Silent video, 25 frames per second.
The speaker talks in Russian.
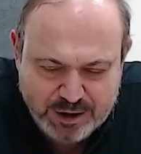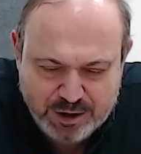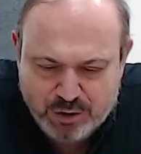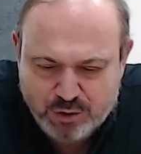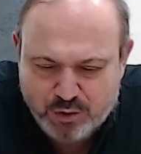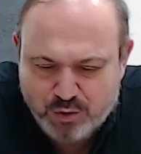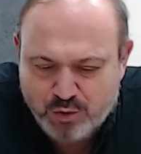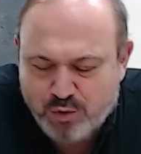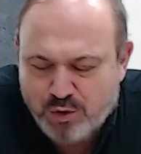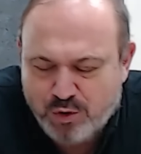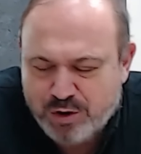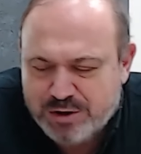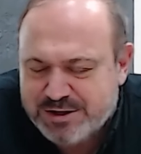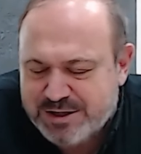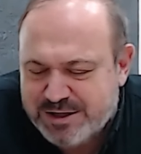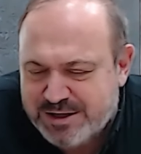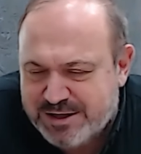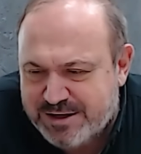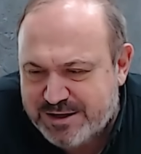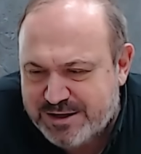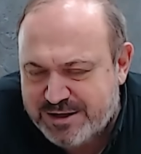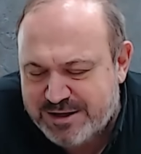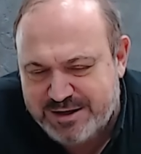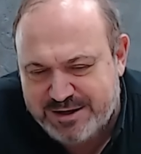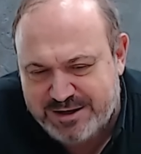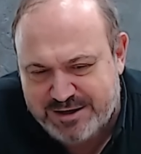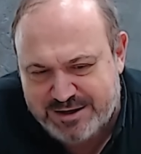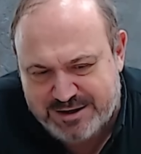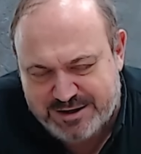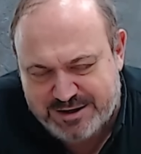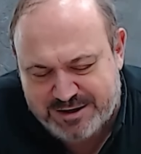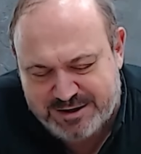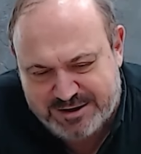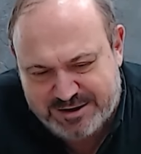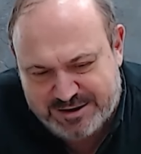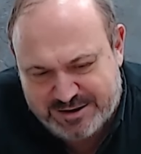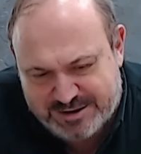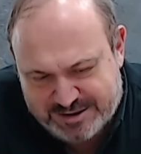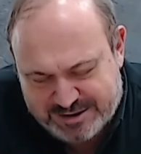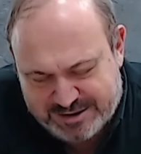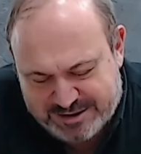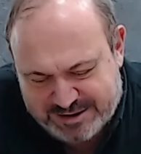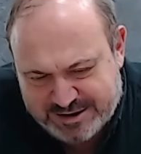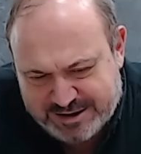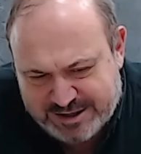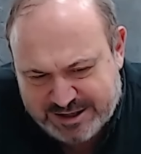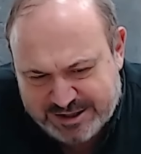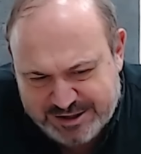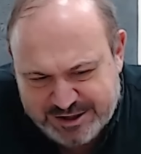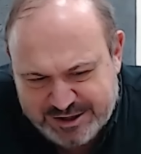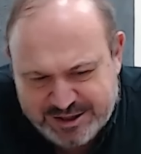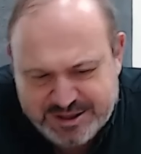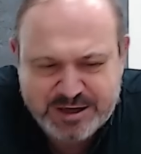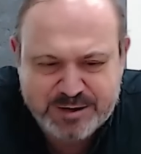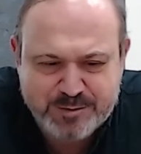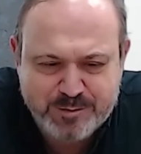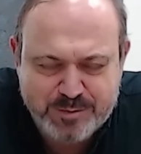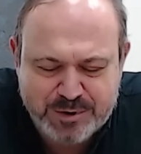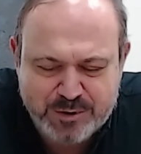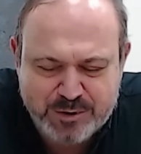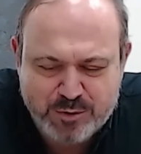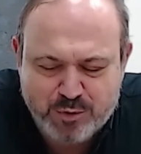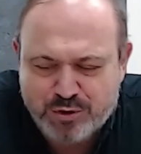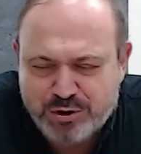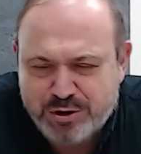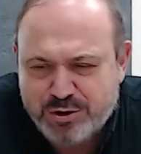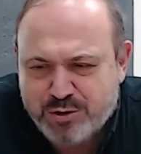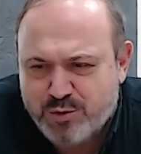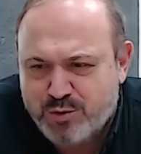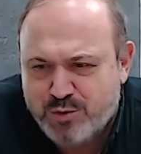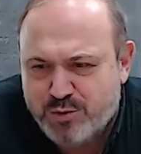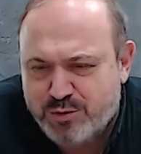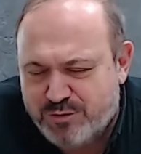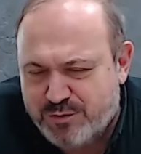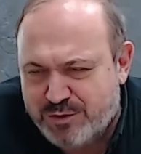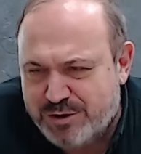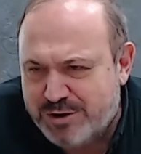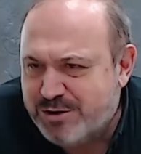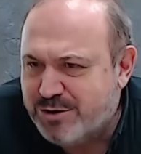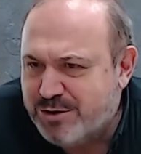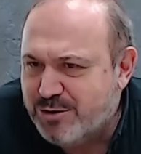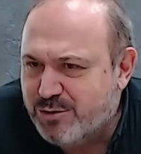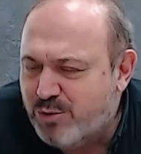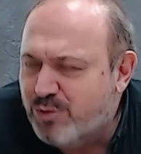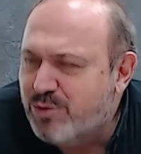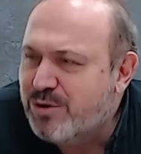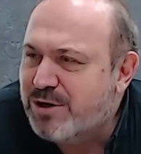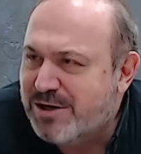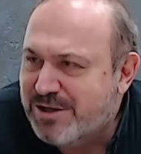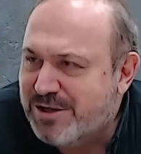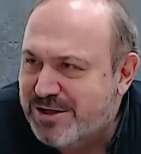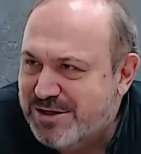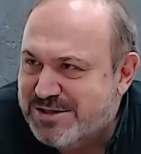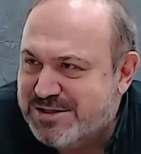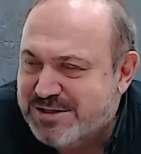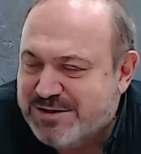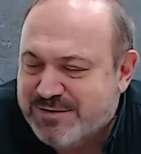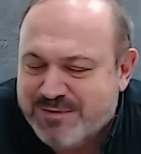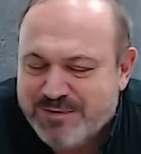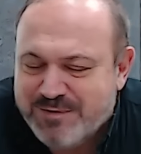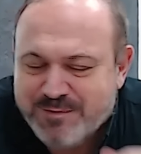Ну это они как бы курируют вот этих украинцев.